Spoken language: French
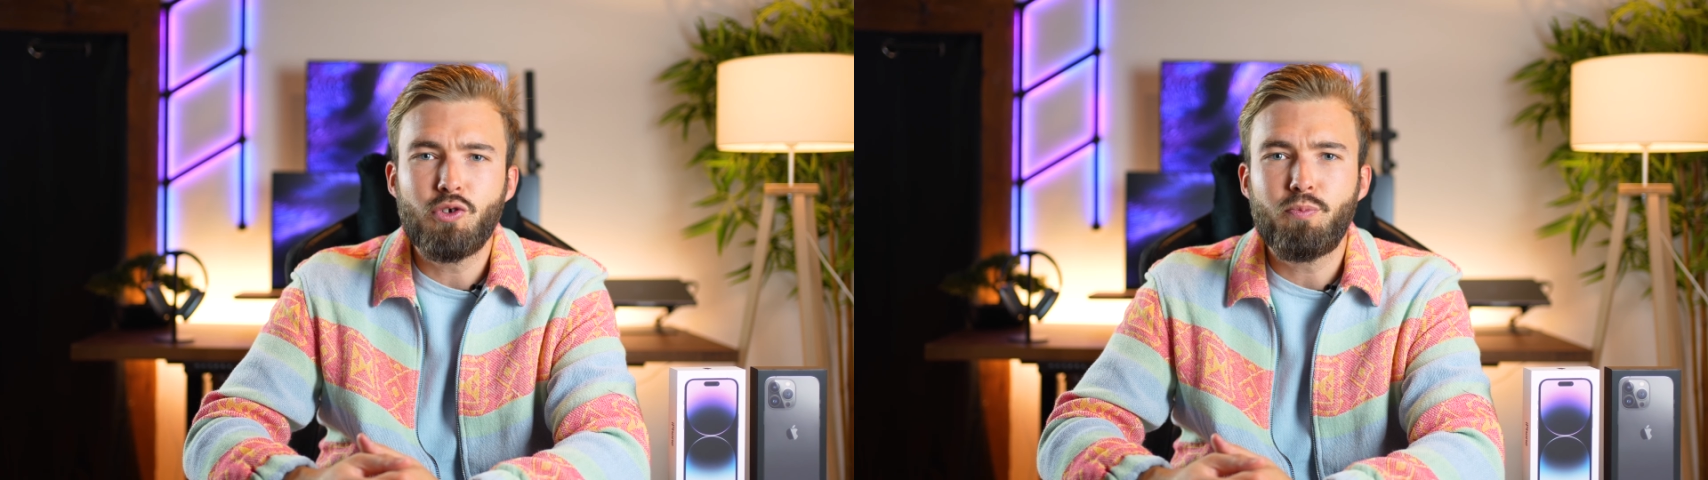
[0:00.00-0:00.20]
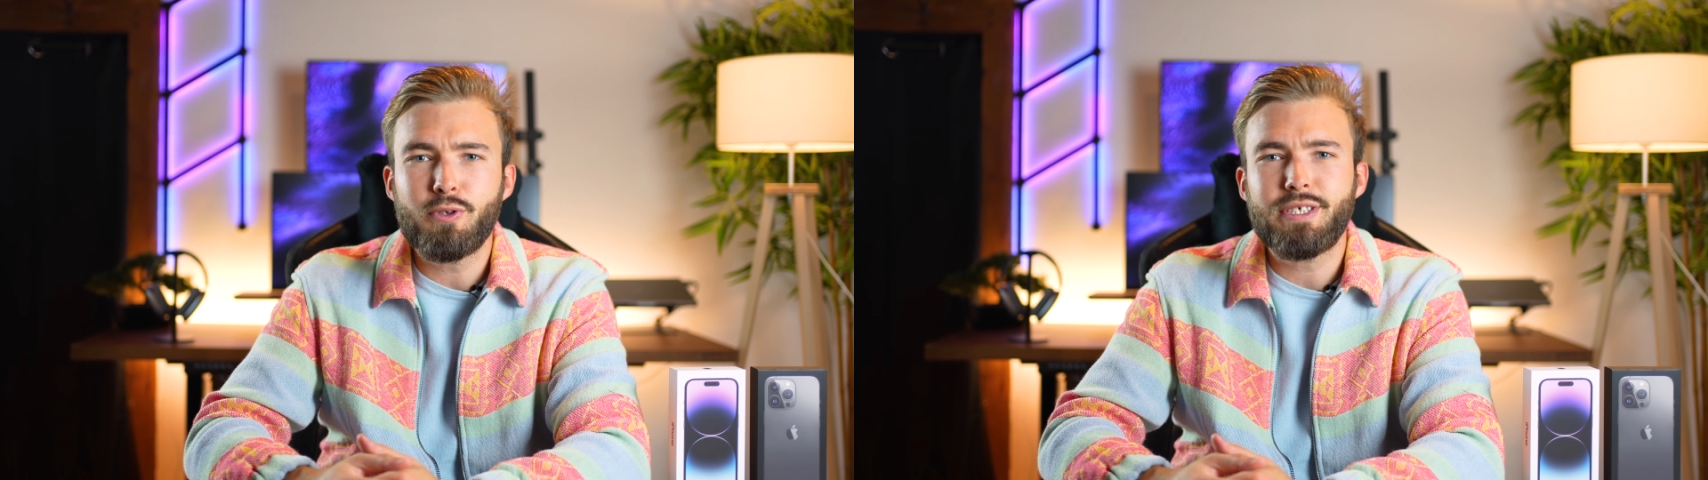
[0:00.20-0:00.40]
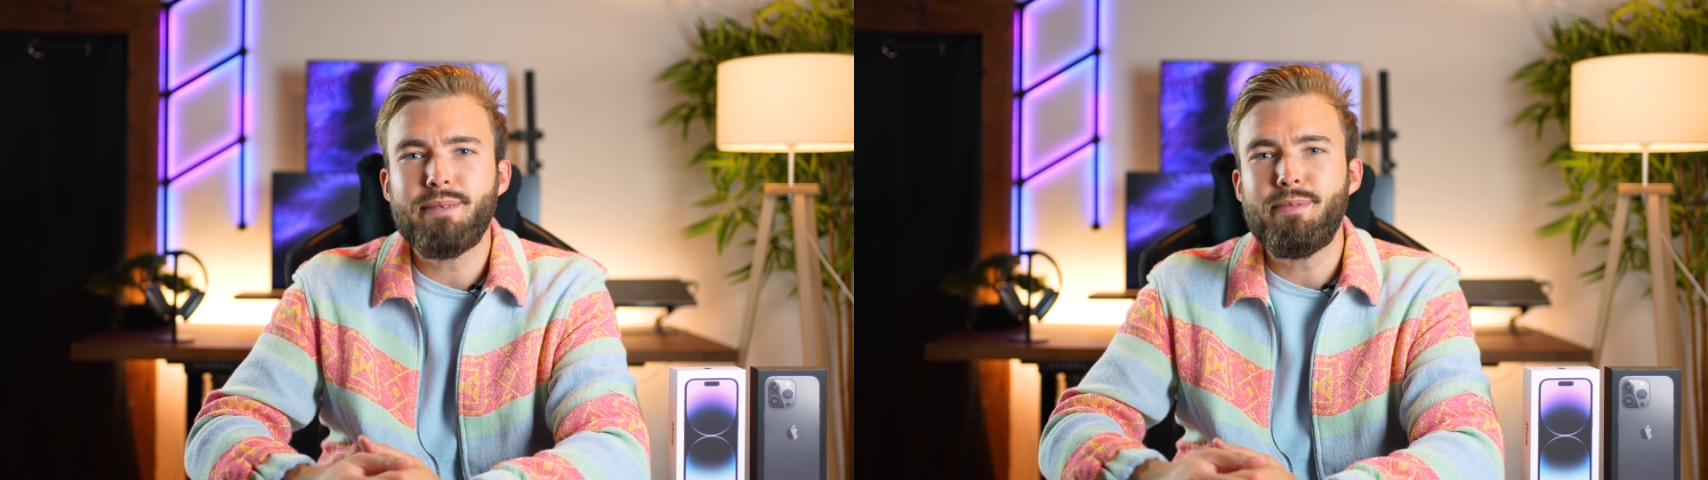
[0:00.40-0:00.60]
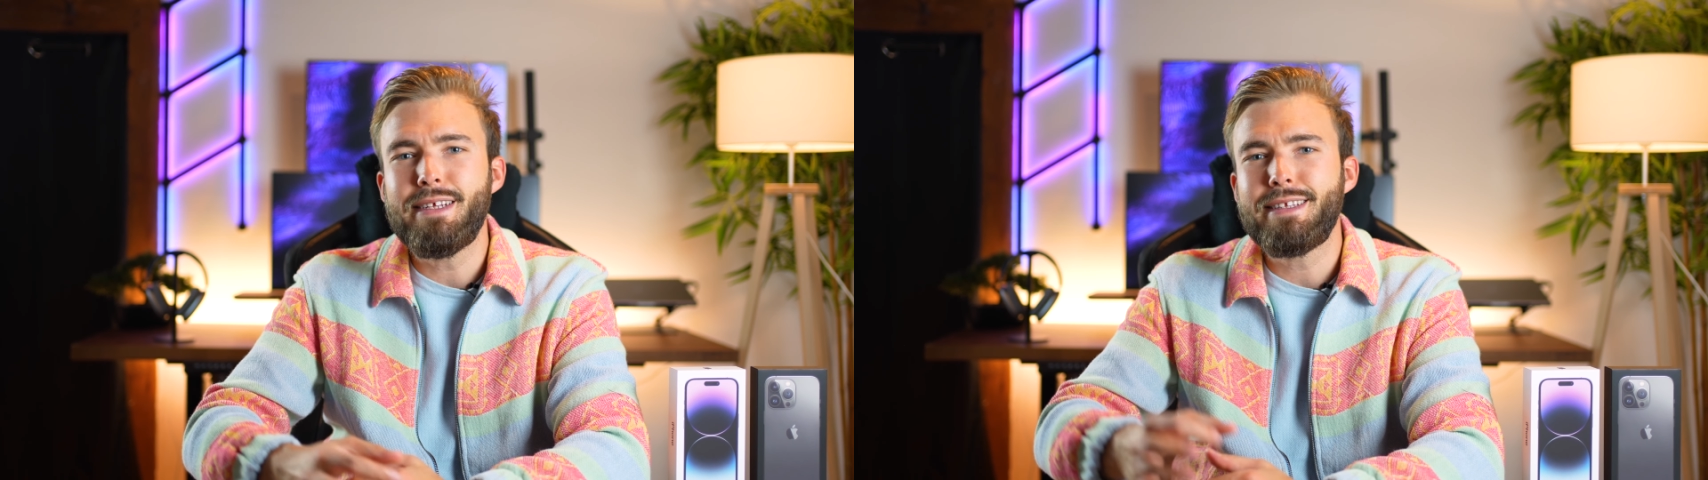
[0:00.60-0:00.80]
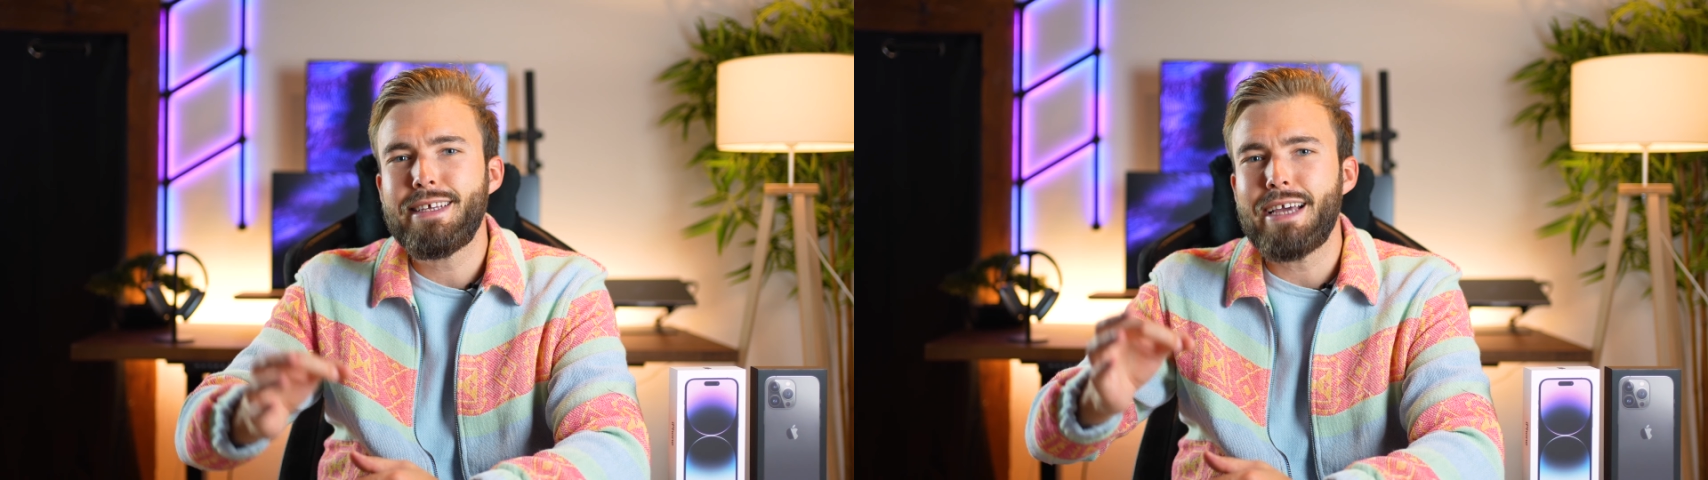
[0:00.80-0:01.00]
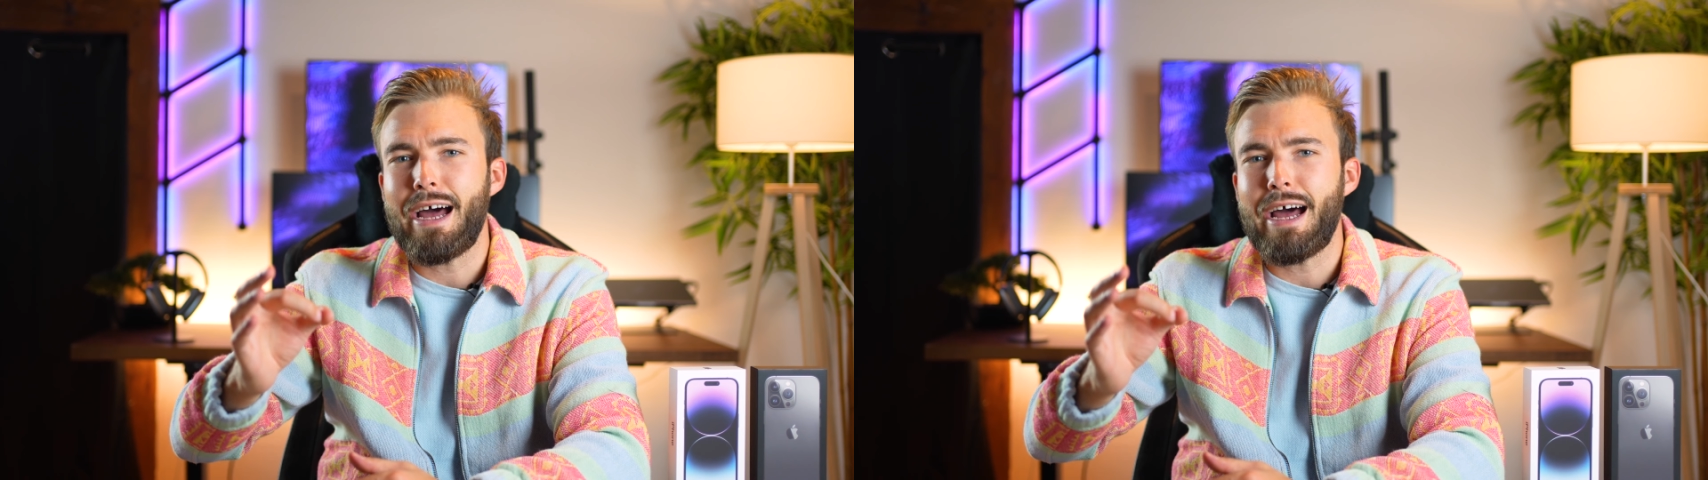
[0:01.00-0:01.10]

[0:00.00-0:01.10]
de possibilités